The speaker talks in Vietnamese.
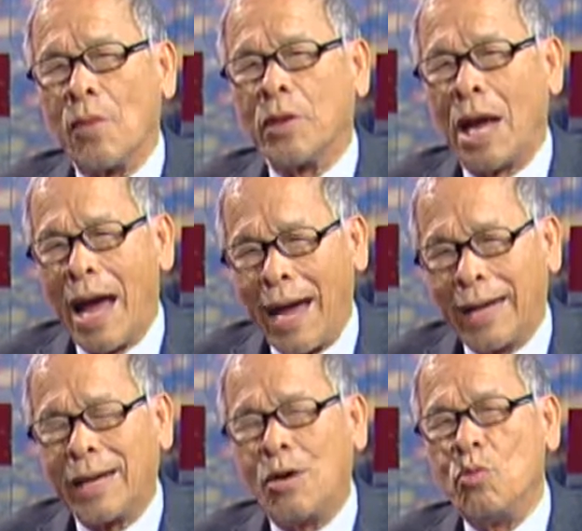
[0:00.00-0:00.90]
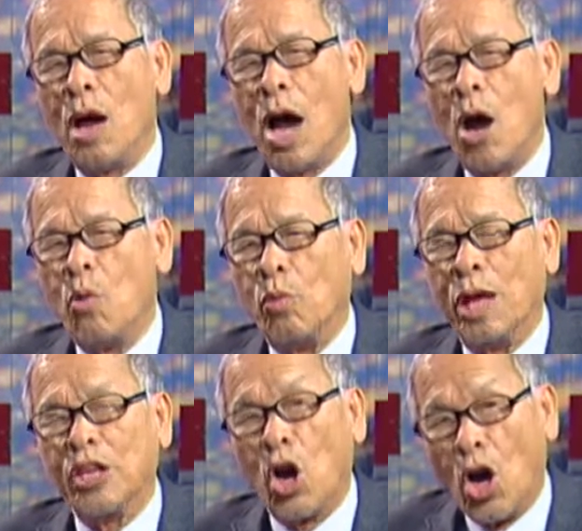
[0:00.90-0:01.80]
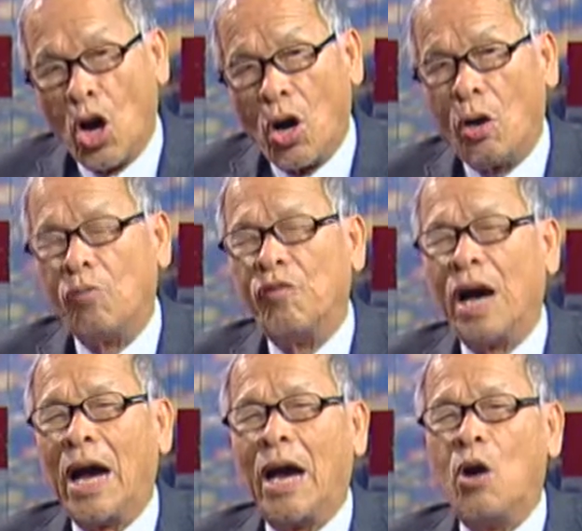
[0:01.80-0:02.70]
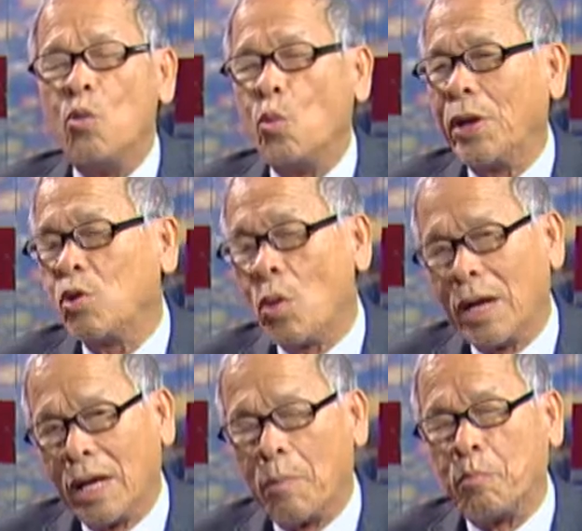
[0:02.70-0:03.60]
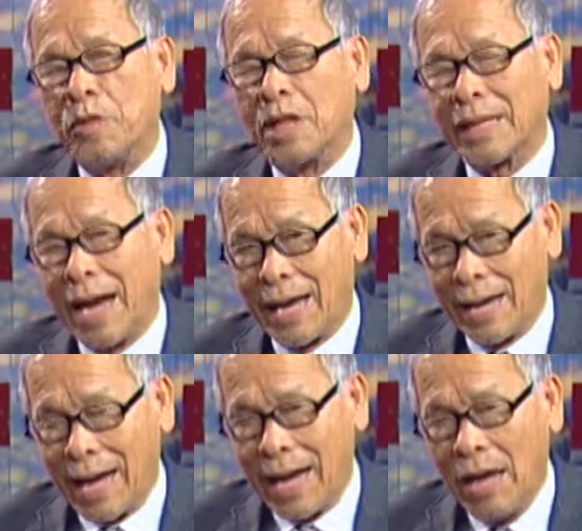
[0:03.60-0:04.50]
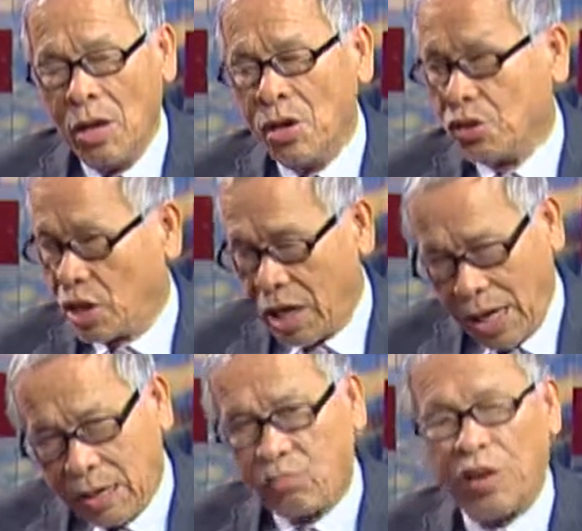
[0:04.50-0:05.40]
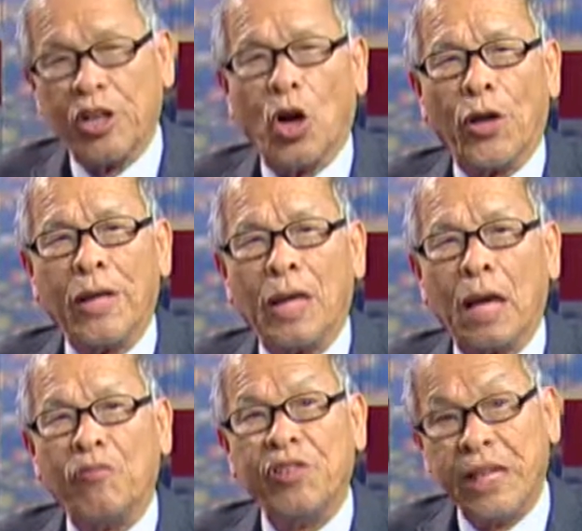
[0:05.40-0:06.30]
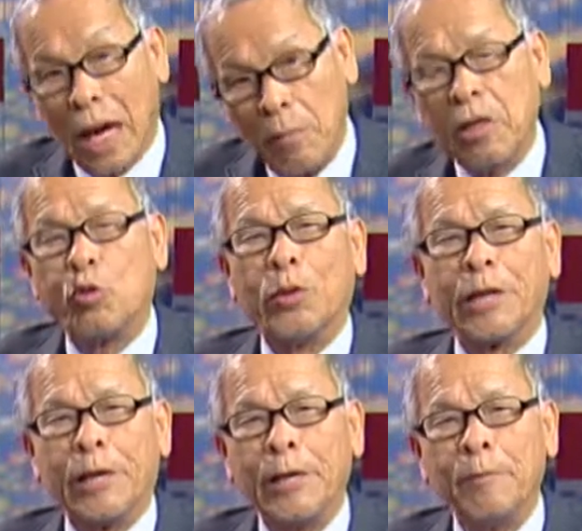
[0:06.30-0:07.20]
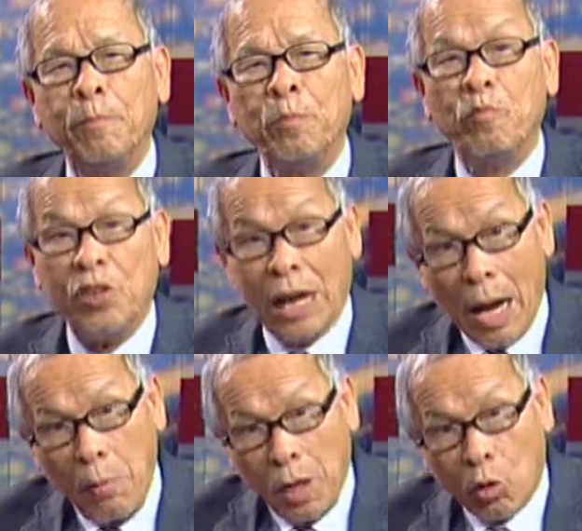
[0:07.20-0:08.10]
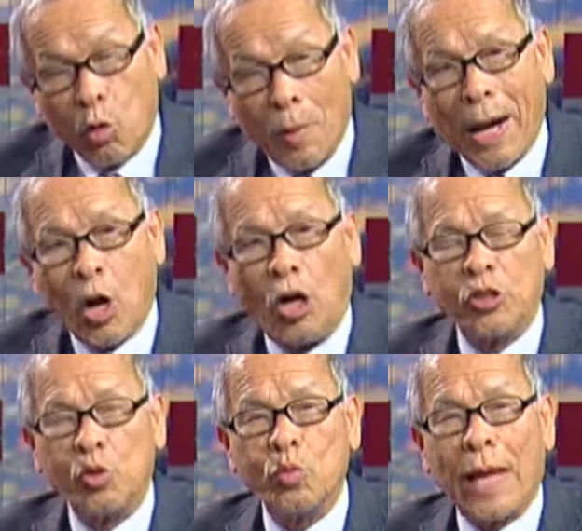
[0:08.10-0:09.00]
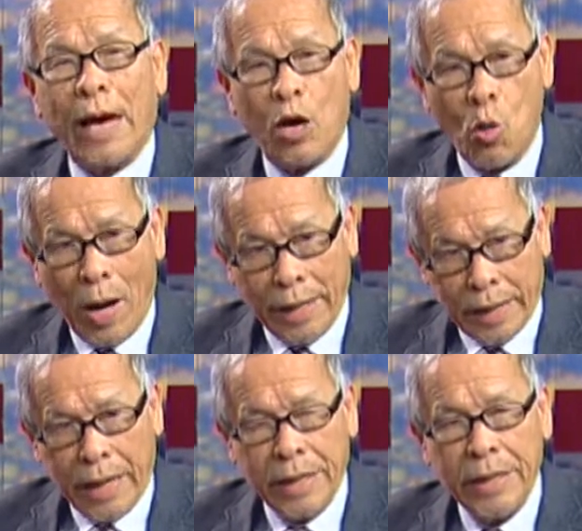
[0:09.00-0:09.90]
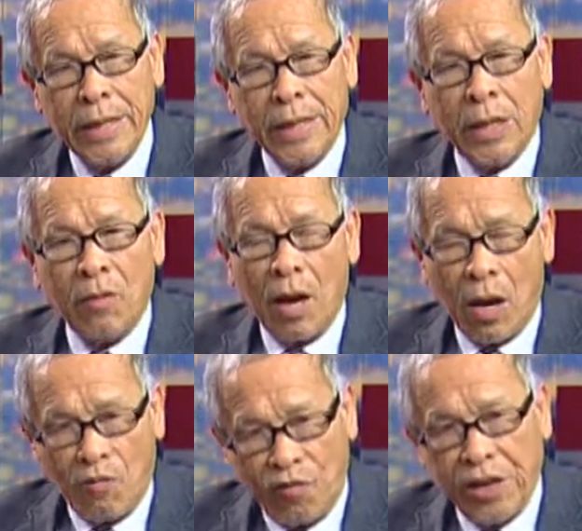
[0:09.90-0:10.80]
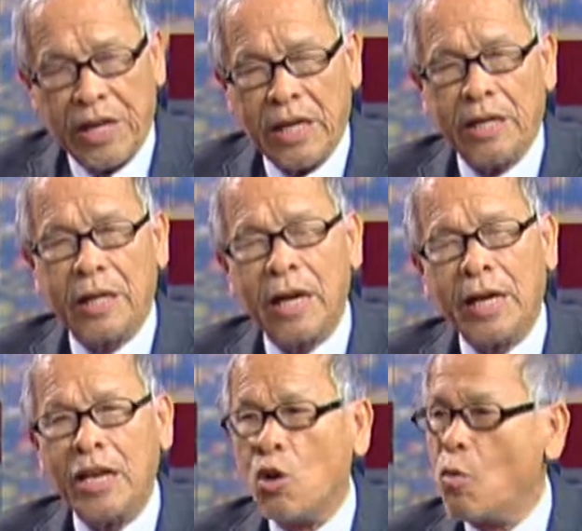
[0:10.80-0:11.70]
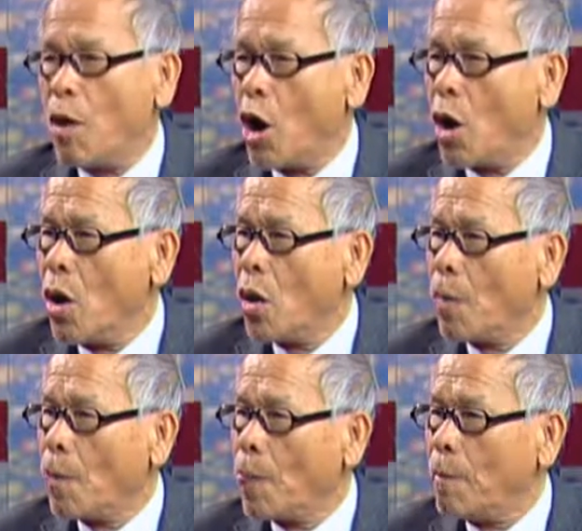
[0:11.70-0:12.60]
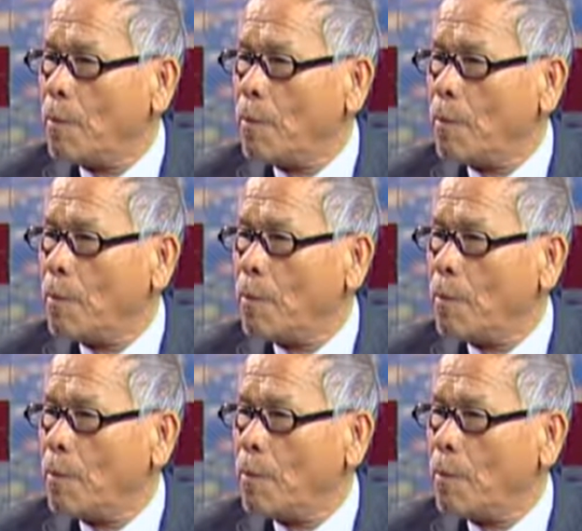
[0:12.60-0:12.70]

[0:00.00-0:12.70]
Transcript: hai cái ông Hồng Lê Thọ và ông Nguyễn Quang Lập được thả ra trước hết phải nói rằng là vì áp lực quốc tế vì áp lực của bà con chúng ta ở ngoài này vì Nhưng, những cái điều mà họ... thưa anh cái này